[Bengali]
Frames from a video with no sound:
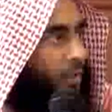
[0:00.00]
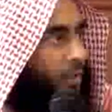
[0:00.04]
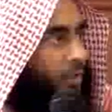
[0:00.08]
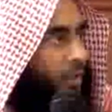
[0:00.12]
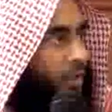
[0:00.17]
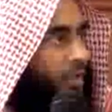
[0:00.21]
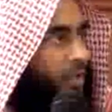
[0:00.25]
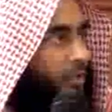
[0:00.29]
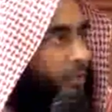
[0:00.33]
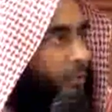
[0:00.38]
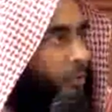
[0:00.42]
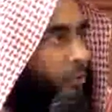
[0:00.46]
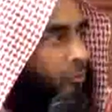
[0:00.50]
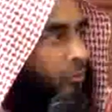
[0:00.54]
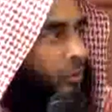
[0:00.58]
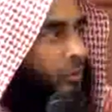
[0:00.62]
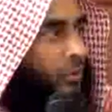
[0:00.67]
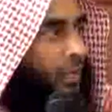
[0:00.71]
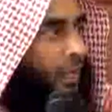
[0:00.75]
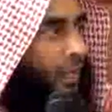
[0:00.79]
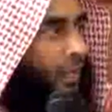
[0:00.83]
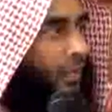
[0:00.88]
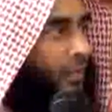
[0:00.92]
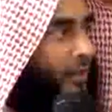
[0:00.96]
কেটে পড়তে
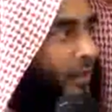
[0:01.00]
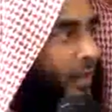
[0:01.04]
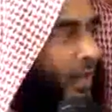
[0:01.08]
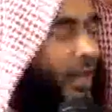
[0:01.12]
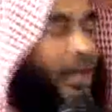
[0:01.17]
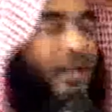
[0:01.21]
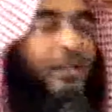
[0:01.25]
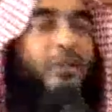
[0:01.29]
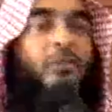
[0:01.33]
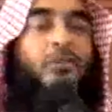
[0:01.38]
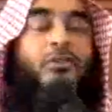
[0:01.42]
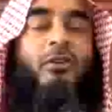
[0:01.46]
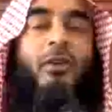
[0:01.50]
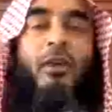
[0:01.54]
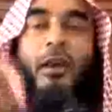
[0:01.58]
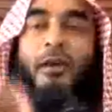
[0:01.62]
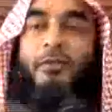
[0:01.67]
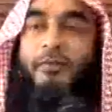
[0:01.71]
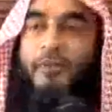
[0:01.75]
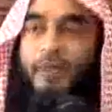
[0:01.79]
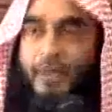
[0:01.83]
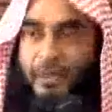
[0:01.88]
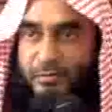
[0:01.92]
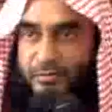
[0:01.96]
চায় আন
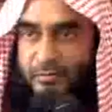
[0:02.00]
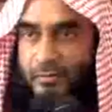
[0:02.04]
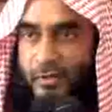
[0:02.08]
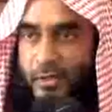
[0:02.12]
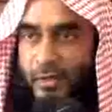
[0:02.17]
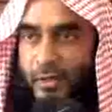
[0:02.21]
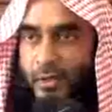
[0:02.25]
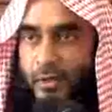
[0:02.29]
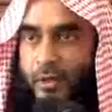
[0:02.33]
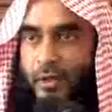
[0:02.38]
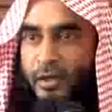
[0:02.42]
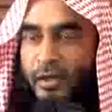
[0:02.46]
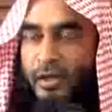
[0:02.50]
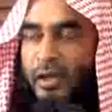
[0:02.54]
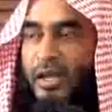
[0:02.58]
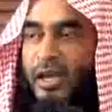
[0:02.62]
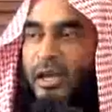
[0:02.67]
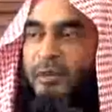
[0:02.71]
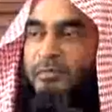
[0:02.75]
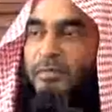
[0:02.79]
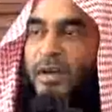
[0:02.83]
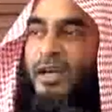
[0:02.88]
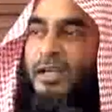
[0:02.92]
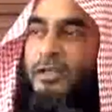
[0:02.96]
সলাতহিম
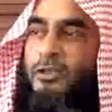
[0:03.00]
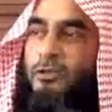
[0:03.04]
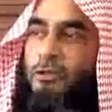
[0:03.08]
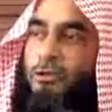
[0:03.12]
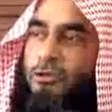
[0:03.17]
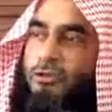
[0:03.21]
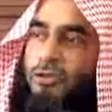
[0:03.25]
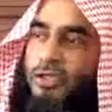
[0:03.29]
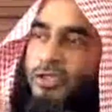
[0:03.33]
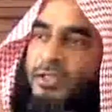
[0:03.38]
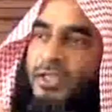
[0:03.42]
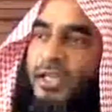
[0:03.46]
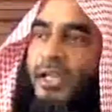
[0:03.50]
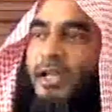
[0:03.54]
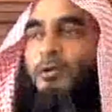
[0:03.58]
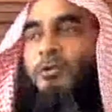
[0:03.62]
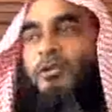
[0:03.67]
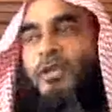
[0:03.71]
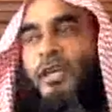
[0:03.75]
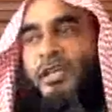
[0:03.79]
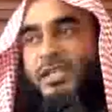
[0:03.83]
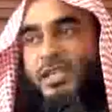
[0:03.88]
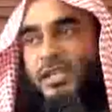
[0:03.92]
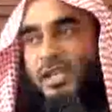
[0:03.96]
নামাজ হতে যারা
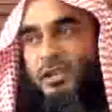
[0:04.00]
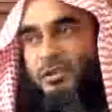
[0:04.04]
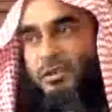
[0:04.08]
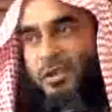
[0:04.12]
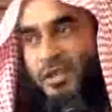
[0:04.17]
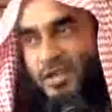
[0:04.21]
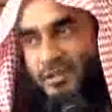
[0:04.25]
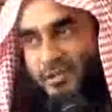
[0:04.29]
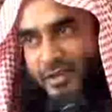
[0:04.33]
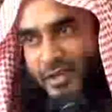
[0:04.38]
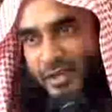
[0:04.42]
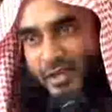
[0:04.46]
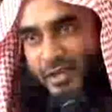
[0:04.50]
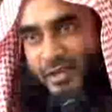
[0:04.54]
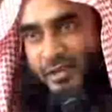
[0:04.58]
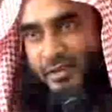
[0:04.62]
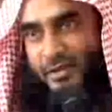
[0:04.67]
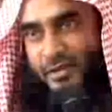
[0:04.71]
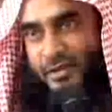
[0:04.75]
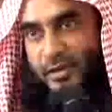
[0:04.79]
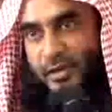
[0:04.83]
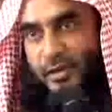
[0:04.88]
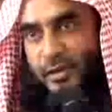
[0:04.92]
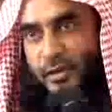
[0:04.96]
উদাসীন হয়ে থাকে
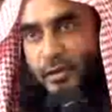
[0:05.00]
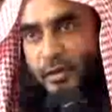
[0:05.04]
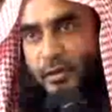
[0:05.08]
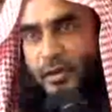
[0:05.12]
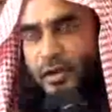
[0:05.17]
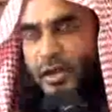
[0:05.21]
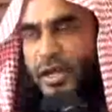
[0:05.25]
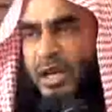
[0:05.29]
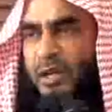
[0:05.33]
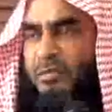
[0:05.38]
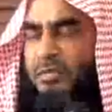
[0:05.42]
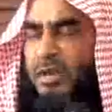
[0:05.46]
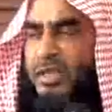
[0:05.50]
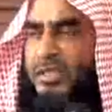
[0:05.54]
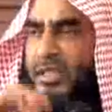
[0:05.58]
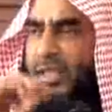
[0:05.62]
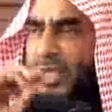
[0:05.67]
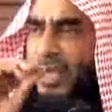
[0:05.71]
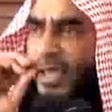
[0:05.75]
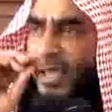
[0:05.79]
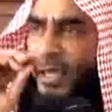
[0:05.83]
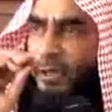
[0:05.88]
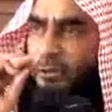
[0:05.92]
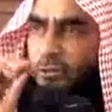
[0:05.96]
নামাজে
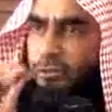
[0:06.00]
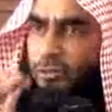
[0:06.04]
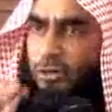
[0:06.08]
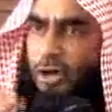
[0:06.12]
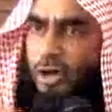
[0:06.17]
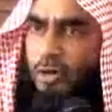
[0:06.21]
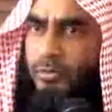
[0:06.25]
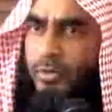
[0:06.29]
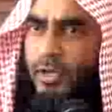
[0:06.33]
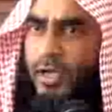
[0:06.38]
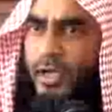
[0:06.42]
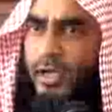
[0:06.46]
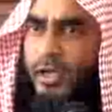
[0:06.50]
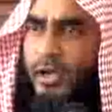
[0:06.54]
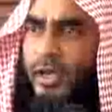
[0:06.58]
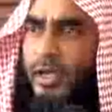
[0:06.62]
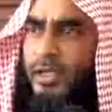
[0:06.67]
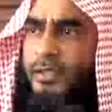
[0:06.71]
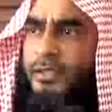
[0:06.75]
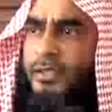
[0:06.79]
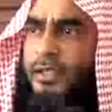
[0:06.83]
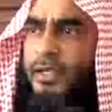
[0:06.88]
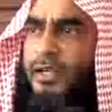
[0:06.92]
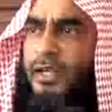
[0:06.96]
এত
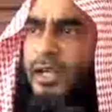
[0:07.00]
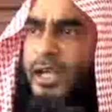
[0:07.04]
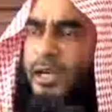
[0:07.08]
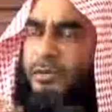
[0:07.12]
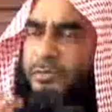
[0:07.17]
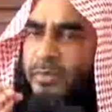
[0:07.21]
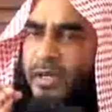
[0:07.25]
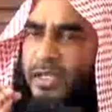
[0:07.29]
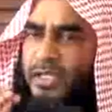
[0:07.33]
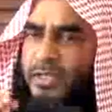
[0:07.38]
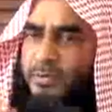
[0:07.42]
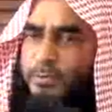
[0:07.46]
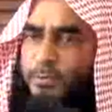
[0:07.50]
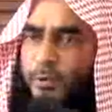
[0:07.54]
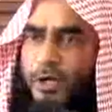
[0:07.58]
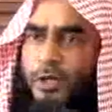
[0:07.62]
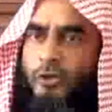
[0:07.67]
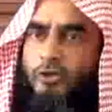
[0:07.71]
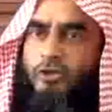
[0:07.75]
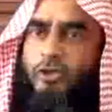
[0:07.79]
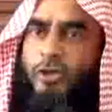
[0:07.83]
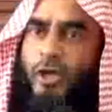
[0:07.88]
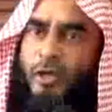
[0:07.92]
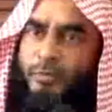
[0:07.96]
অবহেলা যে নামাজ
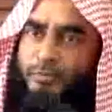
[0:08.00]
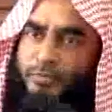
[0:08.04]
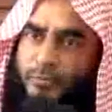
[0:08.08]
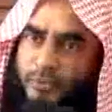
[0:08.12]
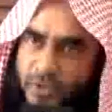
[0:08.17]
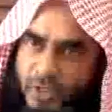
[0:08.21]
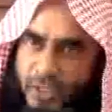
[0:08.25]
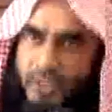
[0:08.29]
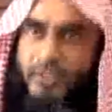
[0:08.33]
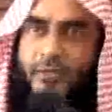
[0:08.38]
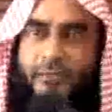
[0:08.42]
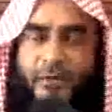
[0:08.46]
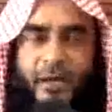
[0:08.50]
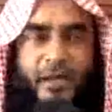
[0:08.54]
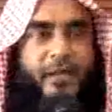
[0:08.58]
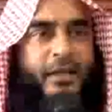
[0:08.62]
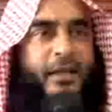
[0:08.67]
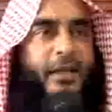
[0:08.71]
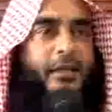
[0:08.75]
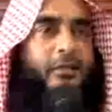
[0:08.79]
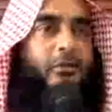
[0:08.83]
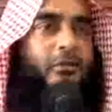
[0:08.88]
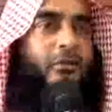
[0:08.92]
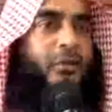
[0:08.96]
পড়া সবচেয়ে ভারী
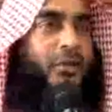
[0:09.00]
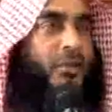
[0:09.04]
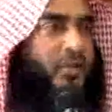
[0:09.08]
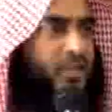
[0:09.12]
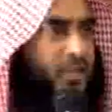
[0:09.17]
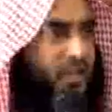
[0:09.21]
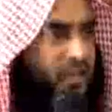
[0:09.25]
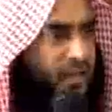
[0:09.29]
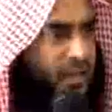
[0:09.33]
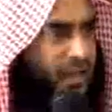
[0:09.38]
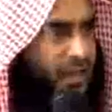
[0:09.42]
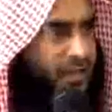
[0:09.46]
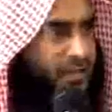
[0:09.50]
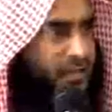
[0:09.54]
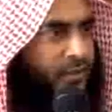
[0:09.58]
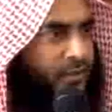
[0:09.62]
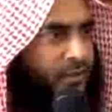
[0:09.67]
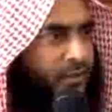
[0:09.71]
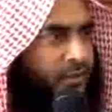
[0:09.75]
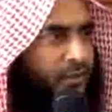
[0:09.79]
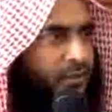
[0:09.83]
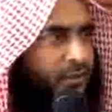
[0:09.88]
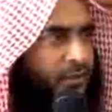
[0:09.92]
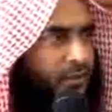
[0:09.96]
কাজ কষ্টের কাজ
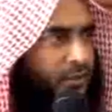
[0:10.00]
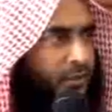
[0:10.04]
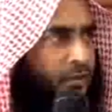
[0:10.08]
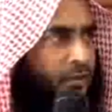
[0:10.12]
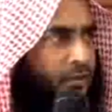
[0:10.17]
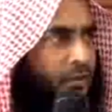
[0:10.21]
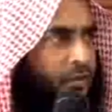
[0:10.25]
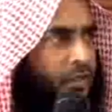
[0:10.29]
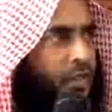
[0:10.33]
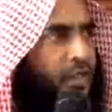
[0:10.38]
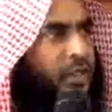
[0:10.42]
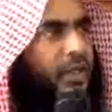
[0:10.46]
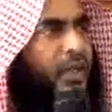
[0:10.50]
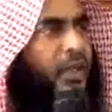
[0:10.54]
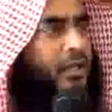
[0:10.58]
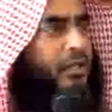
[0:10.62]
কিরে